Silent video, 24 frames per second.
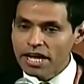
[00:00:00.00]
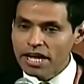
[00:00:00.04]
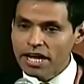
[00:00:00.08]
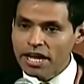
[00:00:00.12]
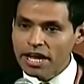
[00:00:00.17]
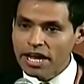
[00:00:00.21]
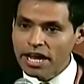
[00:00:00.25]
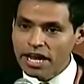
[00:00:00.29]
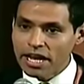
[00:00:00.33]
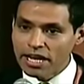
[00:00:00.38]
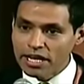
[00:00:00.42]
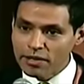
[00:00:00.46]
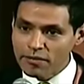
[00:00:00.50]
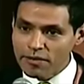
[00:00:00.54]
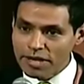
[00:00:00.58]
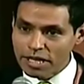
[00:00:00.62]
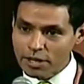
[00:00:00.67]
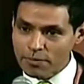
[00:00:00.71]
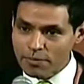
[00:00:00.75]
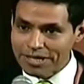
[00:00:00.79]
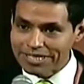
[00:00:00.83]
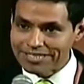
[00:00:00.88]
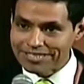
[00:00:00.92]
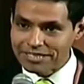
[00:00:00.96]
eh, el
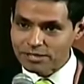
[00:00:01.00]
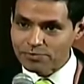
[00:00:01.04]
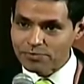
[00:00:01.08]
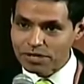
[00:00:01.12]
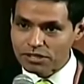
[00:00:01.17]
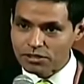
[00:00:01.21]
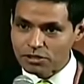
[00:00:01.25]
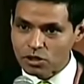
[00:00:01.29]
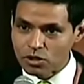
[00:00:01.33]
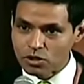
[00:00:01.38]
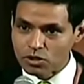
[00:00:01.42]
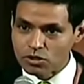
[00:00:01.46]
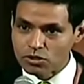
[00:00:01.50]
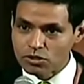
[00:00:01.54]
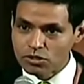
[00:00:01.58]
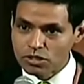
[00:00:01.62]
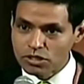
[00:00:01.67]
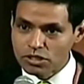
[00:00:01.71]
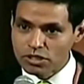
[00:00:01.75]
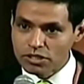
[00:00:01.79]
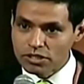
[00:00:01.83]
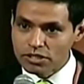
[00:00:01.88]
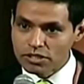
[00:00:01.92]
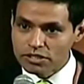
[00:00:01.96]
nivel de participación.
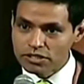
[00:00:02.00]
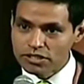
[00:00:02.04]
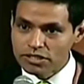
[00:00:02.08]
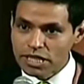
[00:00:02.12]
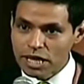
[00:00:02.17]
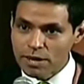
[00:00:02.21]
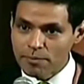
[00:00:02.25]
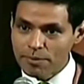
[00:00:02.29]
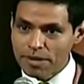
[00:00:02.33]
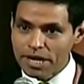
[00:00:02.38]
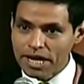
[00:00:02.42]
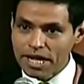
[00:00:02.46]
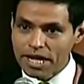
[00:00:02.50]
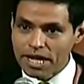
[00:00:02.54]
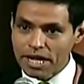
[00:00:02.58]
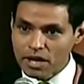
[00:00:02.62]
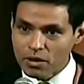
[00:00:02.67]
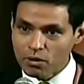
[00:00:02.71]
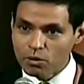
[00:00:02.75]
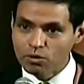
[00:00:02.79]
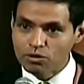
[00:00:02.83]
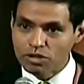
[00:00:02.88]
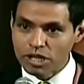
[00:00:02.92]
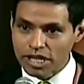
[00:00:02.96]
Ya
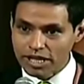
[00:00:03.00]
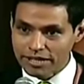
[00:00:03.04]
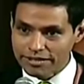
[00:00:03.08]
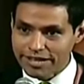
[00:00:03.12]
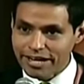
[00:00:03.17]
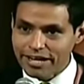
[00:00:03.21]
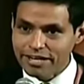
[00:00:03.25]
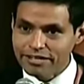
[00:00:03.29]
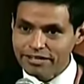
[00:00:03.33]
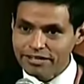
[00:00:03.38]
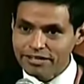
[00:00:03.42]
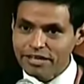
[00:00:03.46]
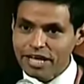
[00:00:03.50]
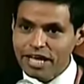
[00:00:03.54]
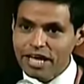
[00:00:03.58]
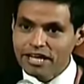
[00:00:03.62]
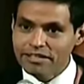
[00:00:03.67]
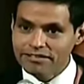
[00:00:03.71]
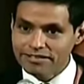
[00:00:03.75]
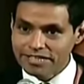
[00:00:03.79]
para ustedes están